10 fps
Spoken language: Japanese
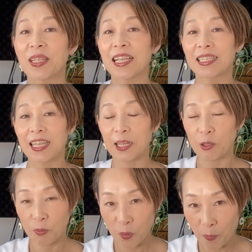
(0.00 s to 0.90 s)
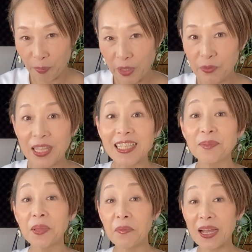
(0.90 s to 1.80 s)
ですけれども2つ
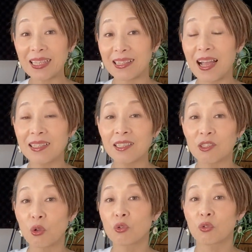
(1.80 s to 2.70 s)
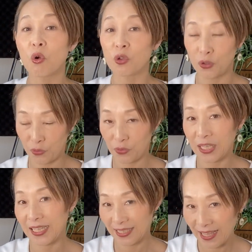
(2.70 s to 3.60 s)
目は短足呼吸
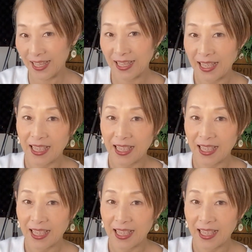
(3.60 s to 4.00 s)
ですね